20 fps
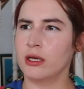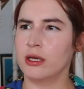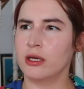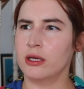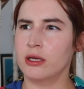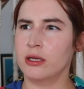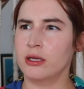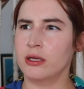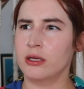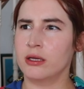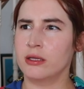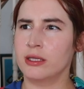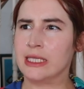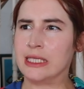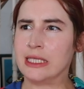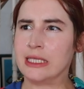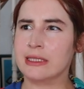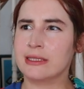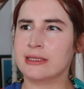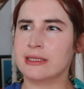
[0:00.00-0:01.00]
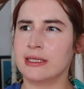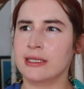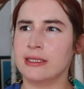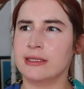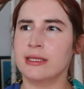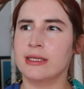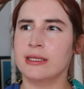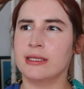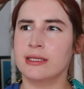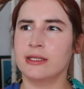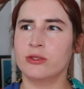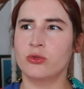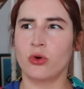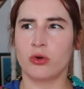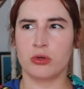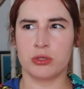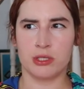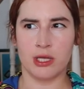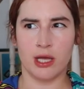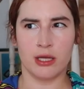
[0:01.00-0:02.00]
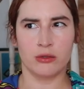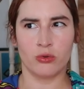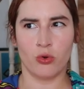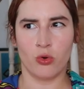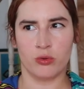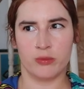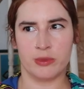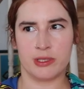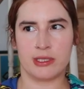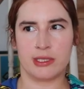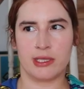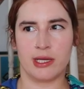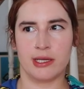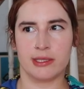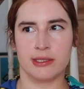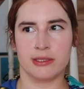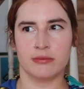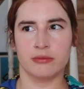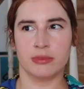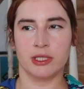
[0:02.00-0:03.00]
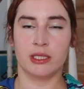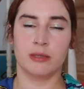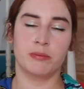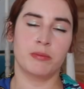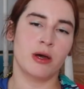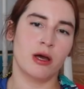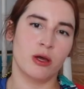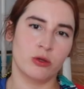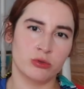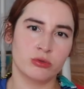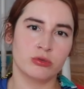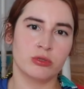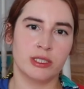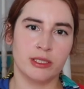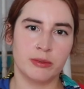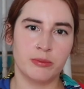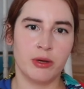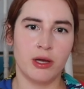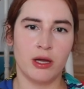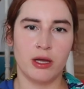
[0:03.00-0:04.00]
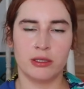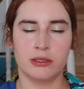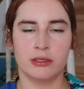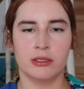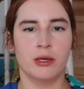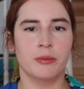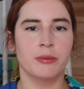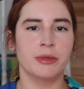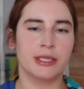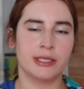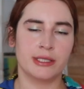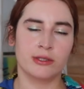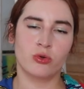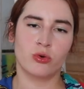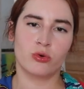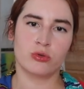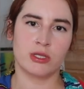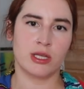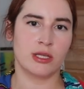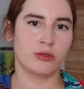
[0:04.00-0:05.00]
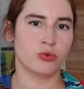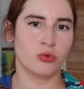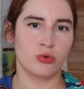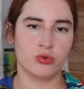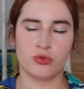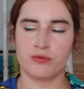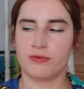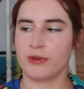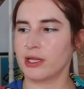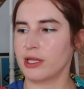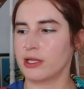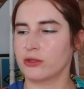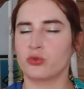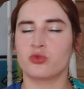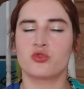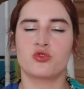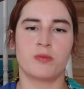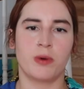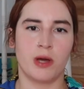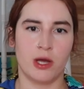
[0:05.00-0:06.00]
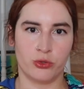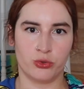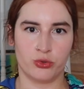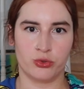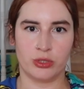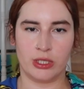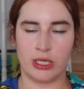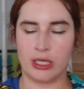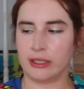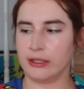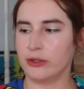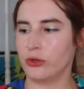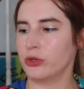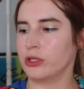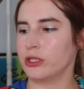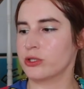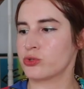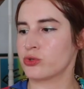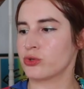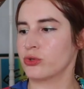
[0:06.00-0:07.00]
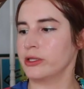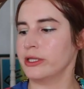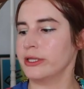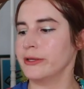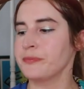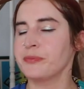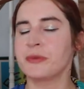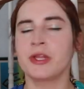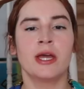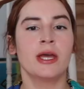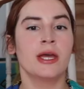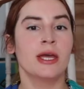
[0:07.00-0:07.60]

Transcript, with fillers: e, İngiltere'de 2.90 olması lazım ki pound hani pahalı ama 2.99 falan 3 poundtu yani öyle söyleyeyim.